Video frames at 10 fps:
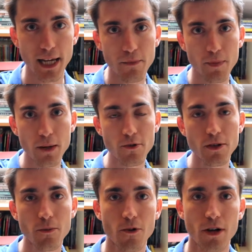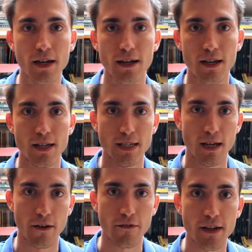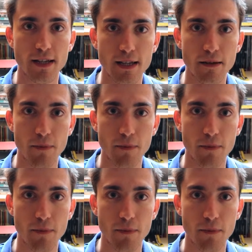Il primo timore effetti